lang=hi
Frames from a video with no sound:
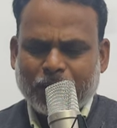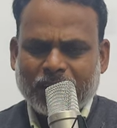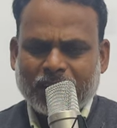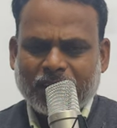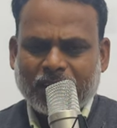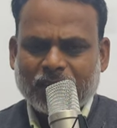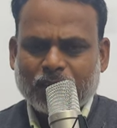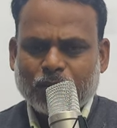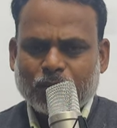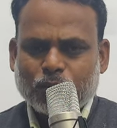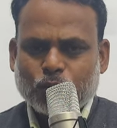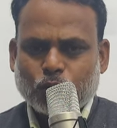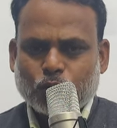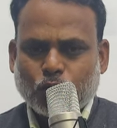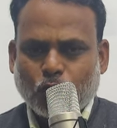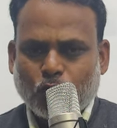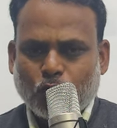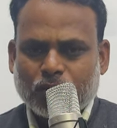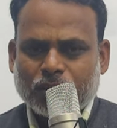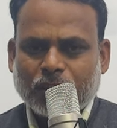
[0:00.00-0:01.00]
प्ले का जो
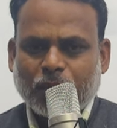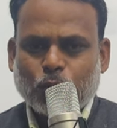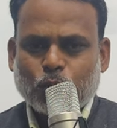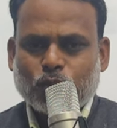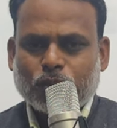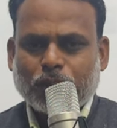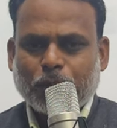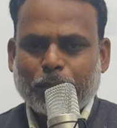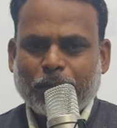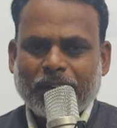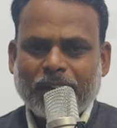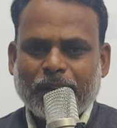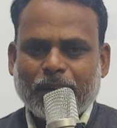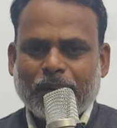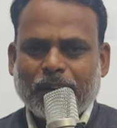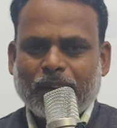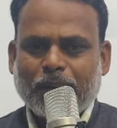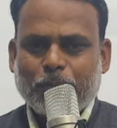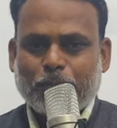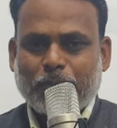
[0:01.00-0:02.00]
दौर था उस समय
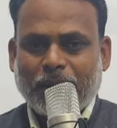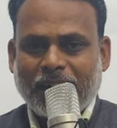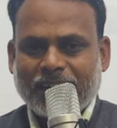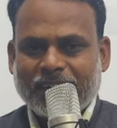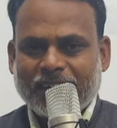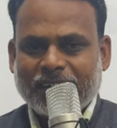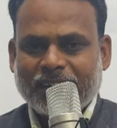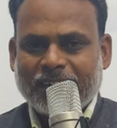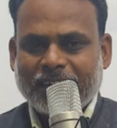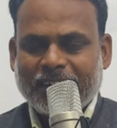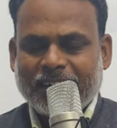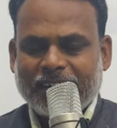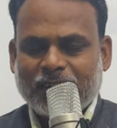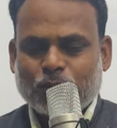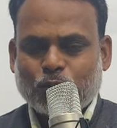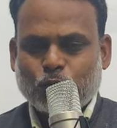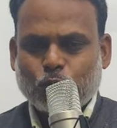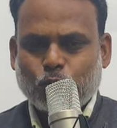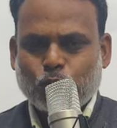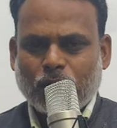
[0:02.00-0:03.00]
ब्रैंडन किंग
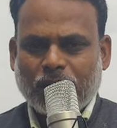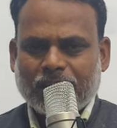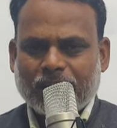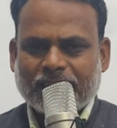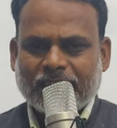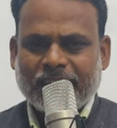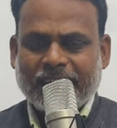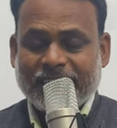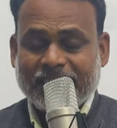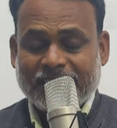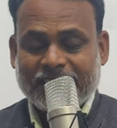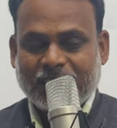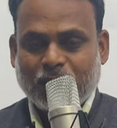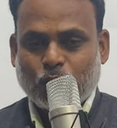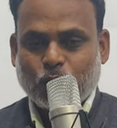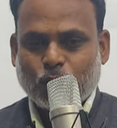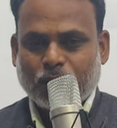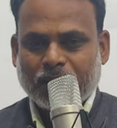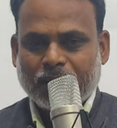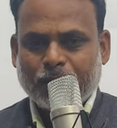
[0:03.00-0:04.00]
थोड़ा सा इंजर्ड
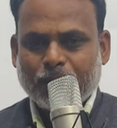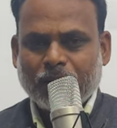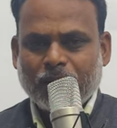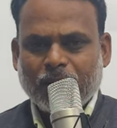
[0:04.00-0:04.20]
हुए